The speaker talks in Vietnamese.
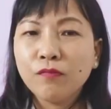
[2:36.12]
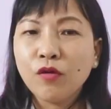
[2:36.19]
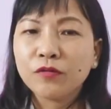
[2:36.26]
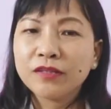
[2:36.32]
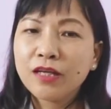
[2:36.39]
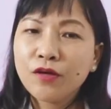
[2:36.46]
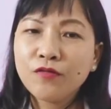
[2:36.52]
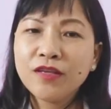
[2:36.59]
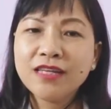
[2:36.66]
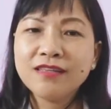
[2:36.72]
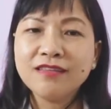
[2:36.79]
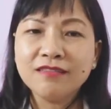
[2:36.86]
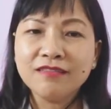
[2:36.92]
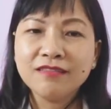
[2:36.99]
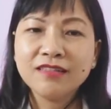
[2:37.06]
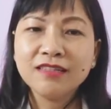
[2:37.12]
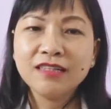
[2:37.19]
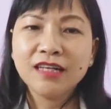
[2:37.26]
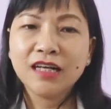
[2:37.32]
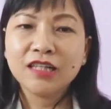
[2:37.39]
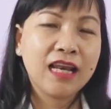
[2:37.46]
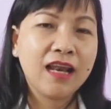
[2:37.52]
mục tiêu dinh dưỡng
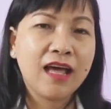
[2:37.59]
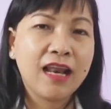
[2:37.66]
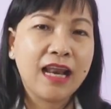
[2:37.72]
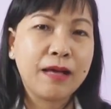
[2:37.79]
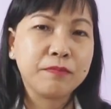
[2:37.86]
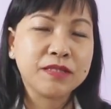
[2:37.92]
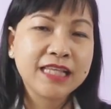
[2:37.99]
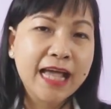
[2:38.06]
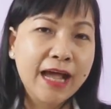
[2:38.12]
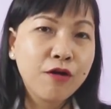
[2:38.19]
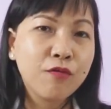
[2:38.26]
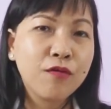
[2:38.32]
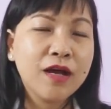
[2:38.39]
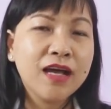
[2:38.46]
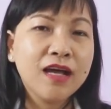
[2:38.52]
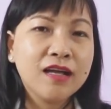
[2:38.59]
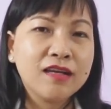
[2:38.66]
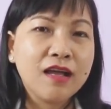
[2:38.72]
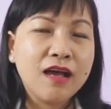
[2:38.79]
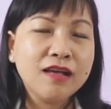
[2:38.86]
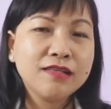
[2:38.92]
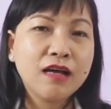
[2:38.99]
là làm sao
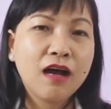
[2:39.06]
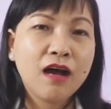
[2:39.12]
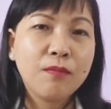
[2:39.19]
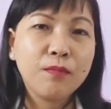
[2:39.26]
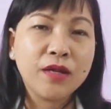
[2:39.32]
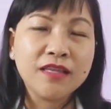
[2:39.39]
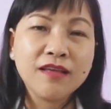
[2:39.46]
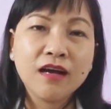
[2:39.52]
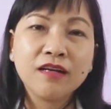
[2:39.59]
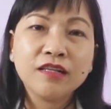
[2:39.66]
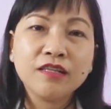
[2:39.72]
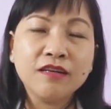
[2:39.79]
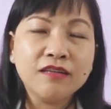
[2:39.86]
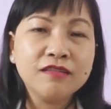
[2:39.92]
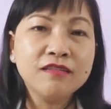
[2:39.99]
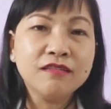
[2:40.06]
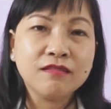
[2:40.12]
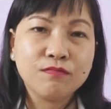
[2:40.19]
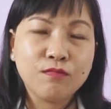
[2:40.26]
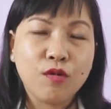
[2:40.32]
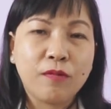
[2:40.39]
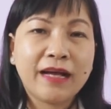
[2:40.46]
để cho bệnh nhân giữ
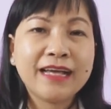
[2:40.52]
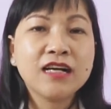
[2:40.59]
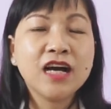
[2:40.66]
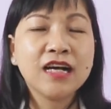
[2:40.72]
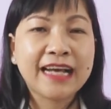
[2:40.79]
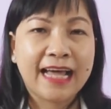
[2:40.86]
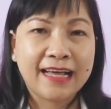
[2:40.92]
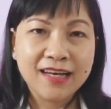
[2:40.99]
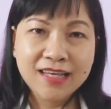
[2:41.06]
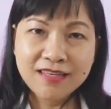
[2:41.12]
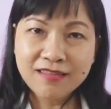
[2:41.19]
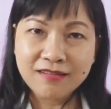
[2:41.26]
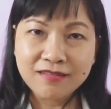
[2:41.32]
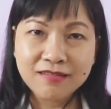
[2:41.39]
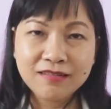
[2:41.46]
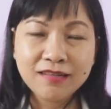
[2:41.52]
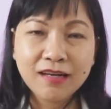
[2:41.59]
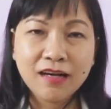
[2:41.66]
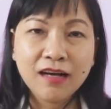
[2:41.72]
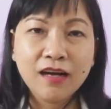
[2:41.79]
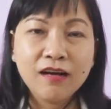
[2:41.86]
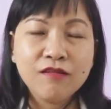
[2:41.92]
được một cái cân nặng lý tưởng
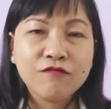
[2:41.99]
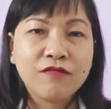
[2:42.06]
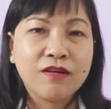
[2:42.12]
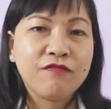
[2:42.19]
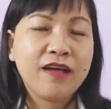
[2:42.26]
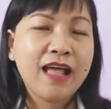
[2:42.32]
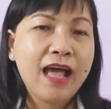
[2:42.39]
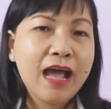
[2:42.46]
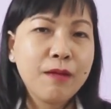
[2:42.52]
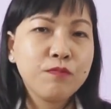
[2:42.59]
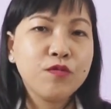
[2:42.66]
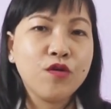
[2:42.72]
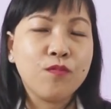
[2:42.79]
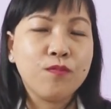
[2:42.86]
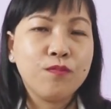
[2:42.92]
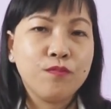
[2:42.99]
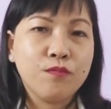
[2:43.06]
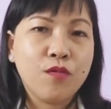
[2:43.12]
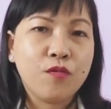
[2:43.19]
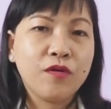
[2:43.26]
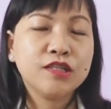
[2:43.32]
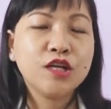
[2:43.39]
và phải áp dụng
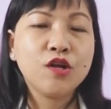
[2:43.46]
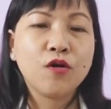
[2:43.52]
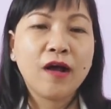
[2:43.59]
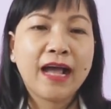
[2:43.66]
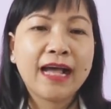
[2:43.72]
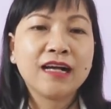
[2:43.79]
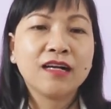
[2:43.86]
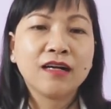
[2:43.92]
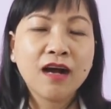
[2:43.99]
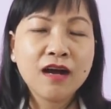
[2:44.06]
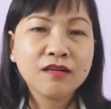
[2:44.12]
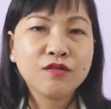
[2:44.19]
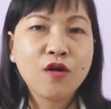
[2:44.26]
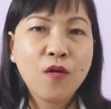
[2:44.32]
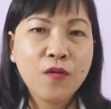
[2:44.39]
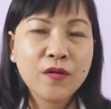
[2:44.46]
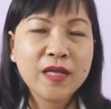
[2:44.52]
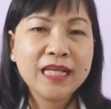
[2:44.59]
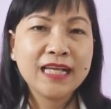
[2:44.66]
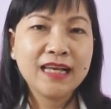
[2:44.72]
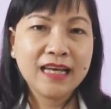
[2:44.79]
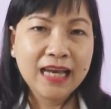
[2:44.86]
một chế độ ăn cân
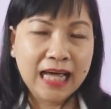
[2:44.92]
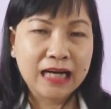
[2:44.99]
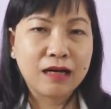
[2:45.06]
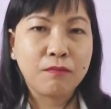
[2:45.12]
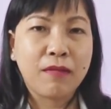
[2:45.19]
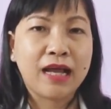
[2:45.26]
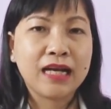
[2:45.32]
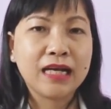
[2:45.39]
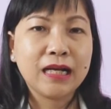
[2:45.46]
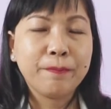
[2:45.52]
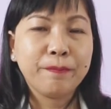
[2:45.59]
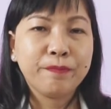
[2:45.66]
đối lành mạnh